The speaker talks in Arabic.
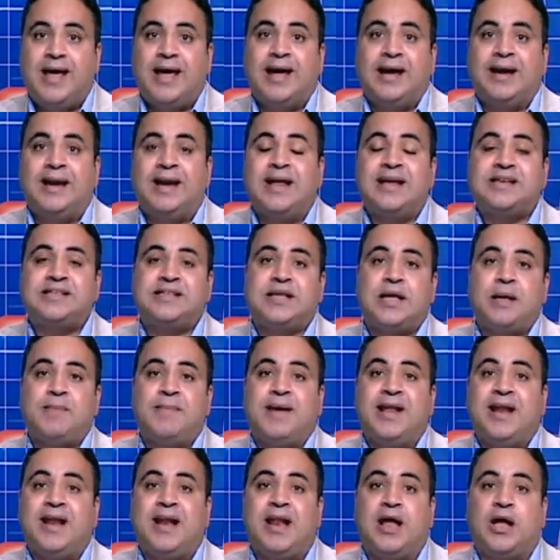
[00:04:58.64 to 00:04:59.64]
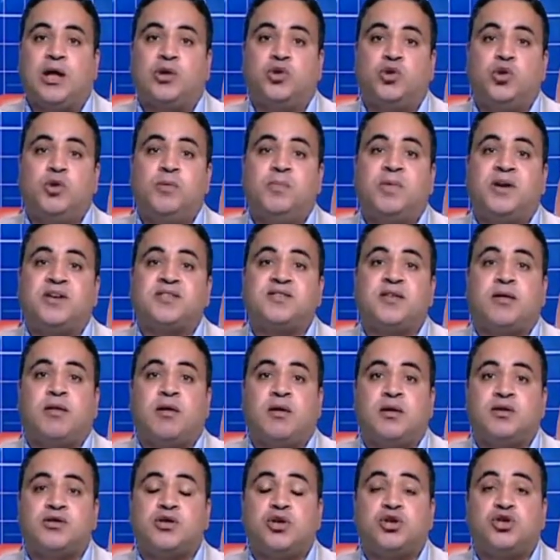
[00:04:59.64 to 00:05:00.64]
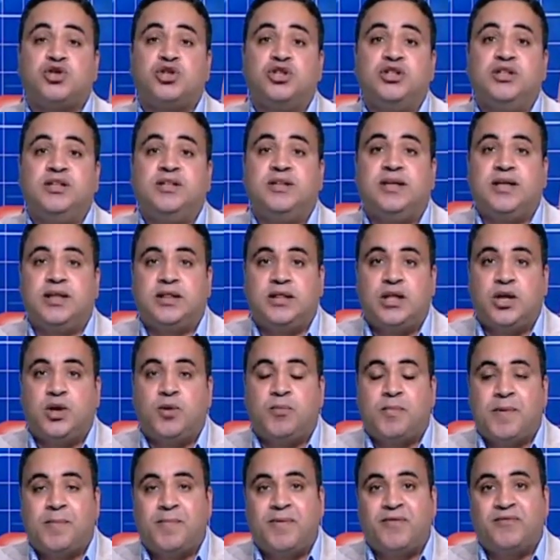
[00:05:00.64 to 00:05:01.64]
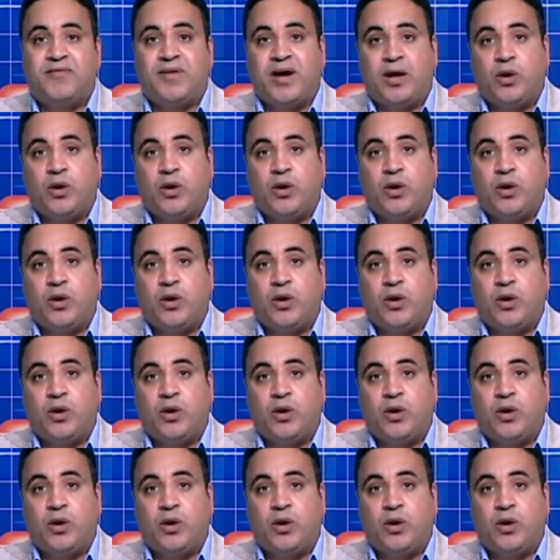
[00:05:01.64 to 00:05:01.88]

الناس كمان اللي عندهم قصر نظر شديد جدا وما بينفع